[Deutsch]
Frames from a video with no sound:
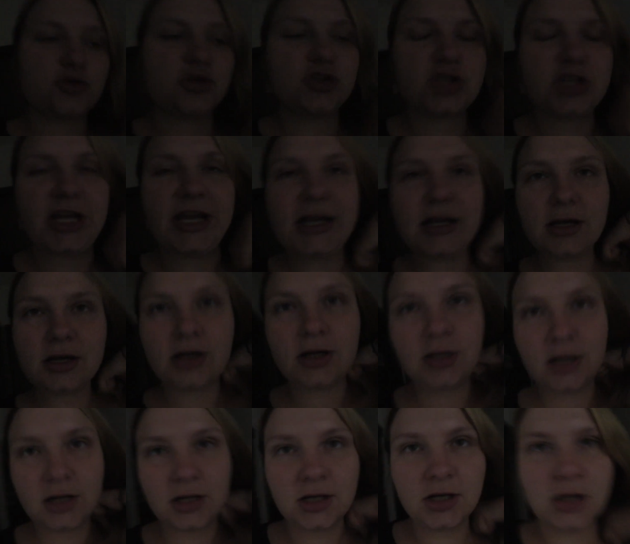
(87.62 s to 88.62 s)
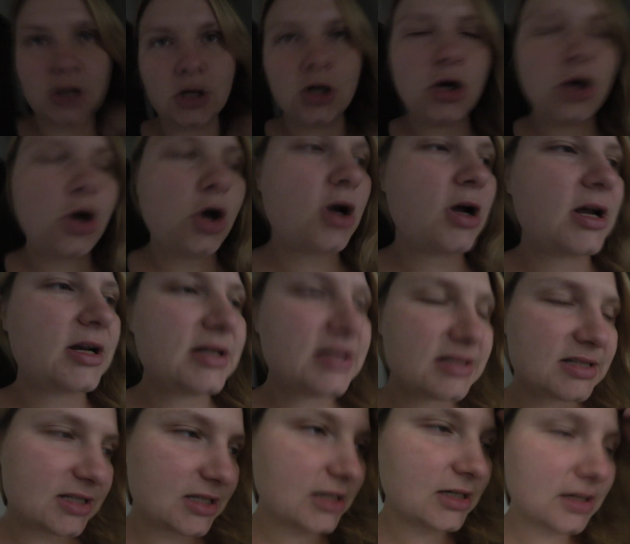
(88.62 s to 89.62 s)
ein Geschenk
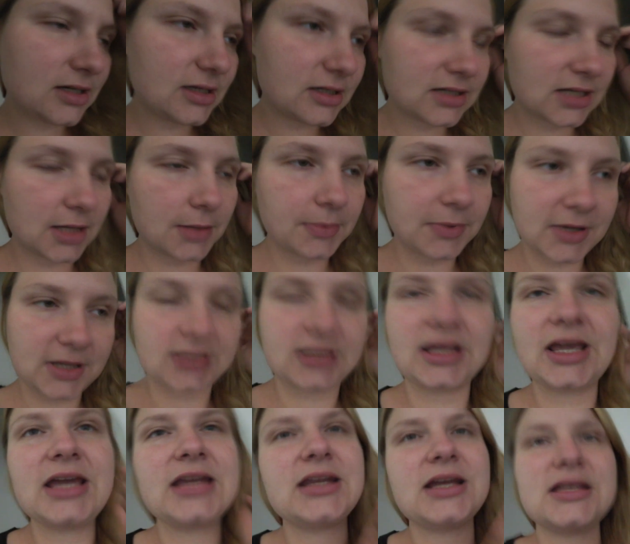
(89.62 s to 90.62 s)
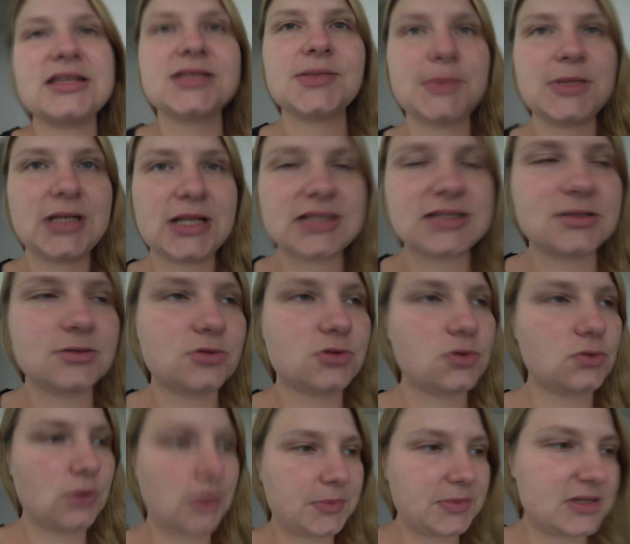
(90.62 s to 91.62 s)
organisiert, habe halt Geld einsammeln lassen und
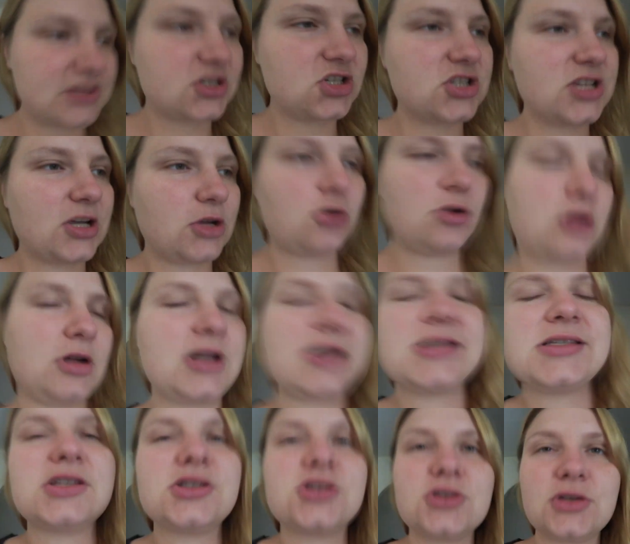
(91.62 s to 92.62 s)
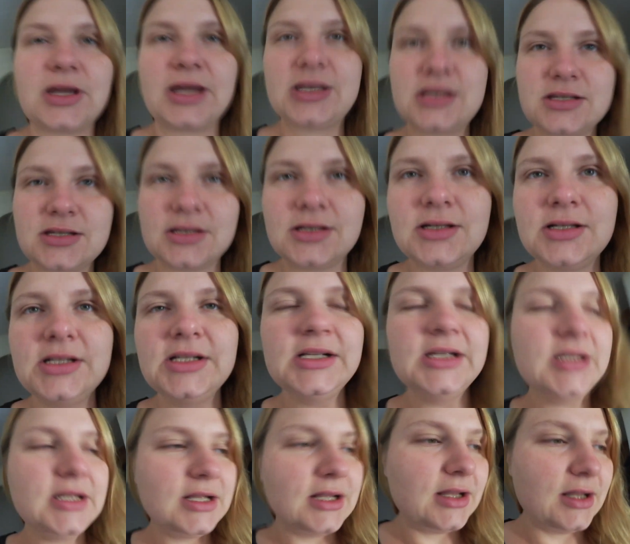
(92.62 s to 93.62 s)
so, habe das Geschenk organisiert zur Rente.
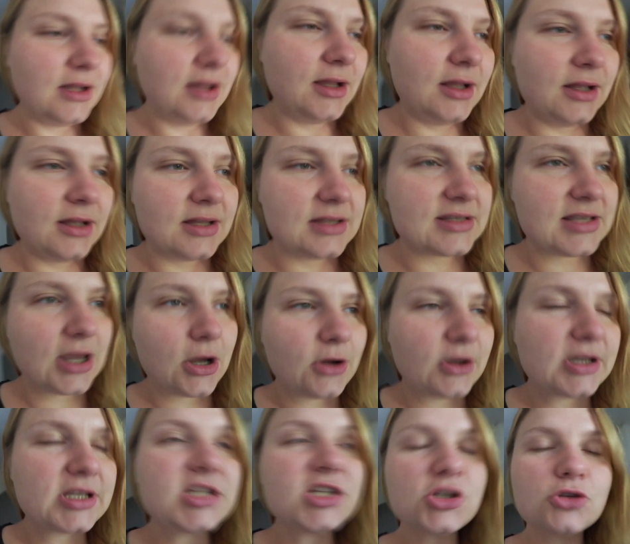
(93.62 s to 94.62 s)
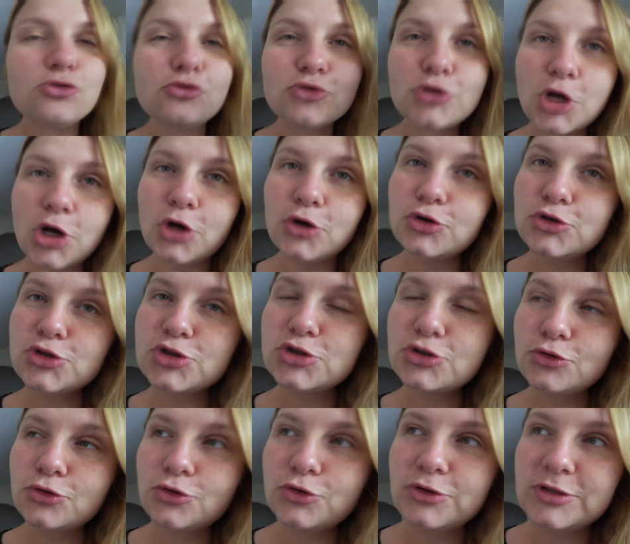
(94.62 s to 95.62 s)
Sah auch richtig gut aus
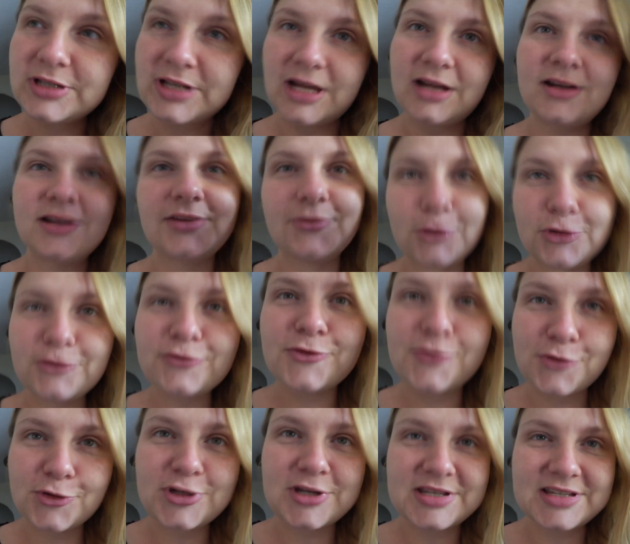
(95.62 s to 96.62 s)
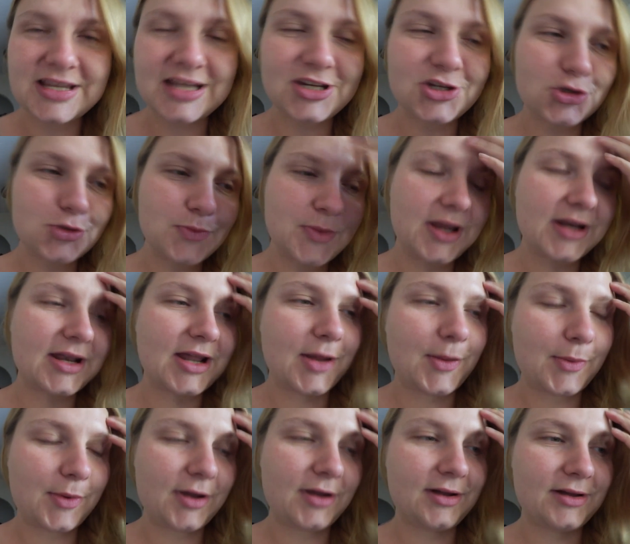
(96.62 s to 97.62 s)
und ja, wollte, wir wollten das ja eigentlich schon machen,
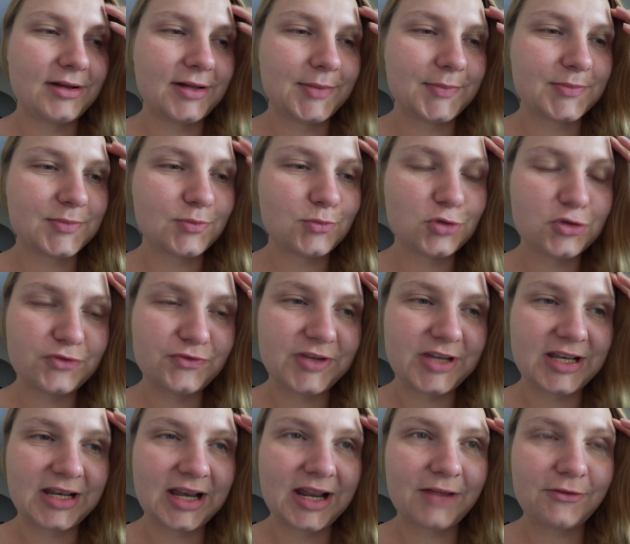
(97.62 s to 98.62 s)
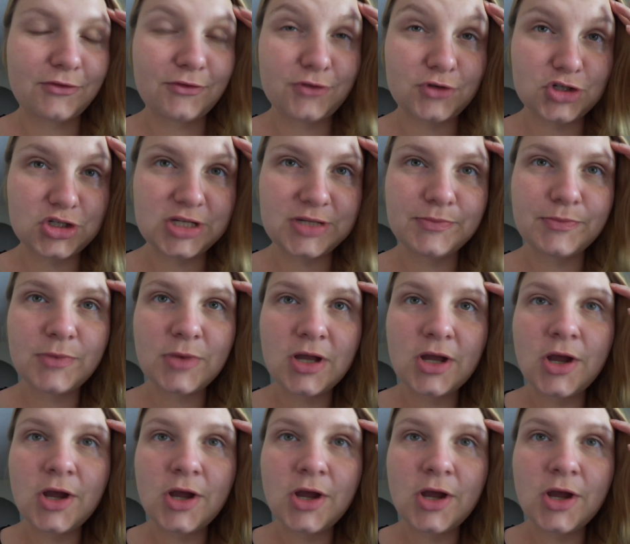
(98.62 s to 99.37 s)
aber ähm, mussten wir ja dann irgendwie verschieben.